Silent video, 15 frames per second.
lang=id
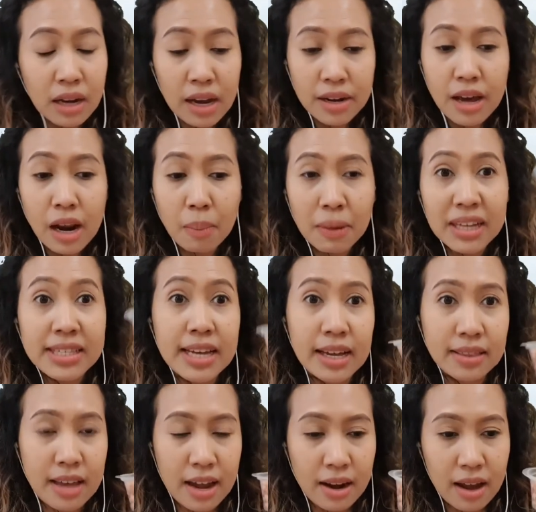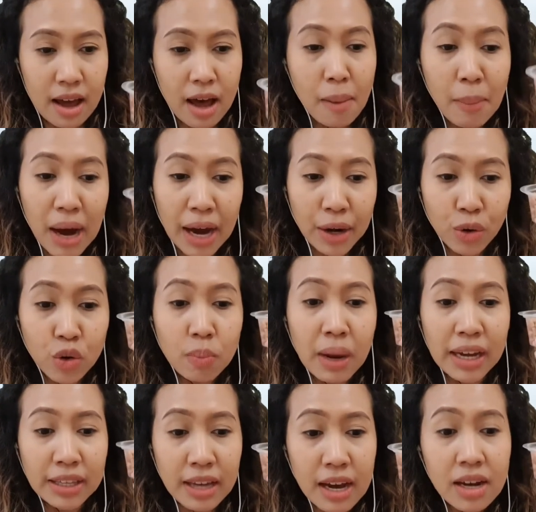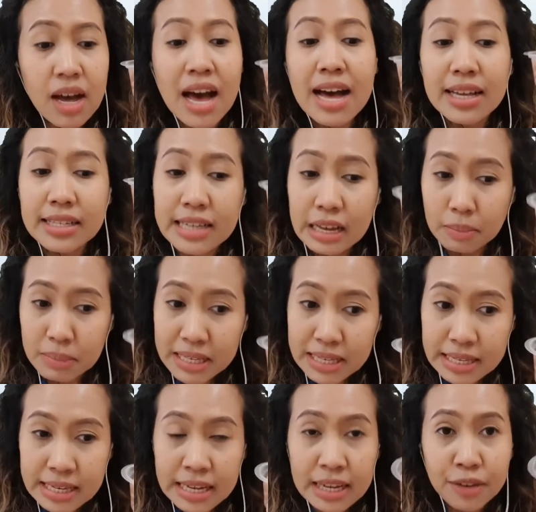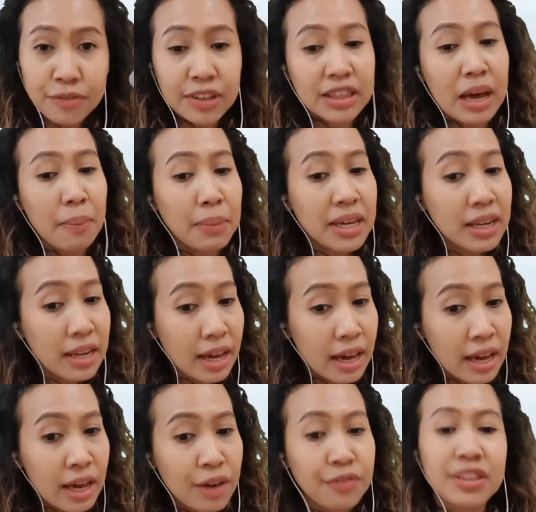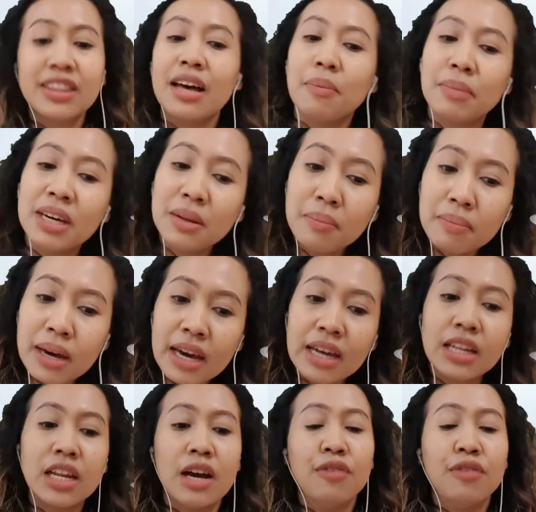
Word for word: Dalam kacang tanah mengandung banyak zat besi, vitamin E, vitamin B,